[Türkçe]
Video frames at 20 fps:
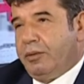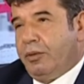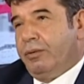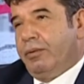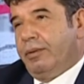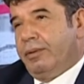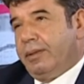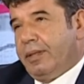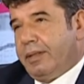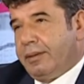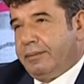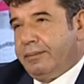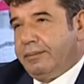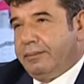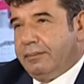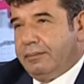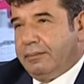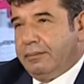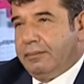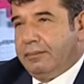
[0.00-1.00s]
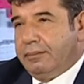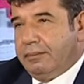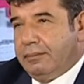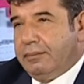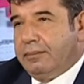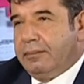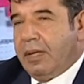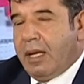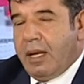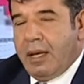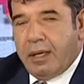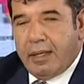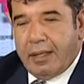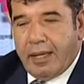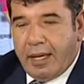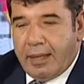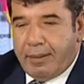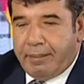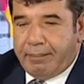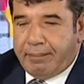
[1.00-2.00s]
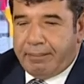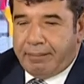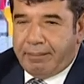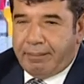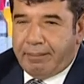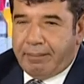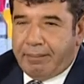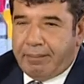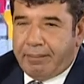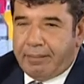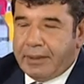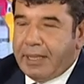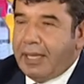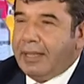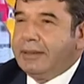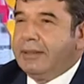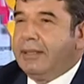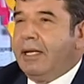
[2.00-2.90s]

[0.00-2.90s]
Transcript: yok onlar. Yani yazlık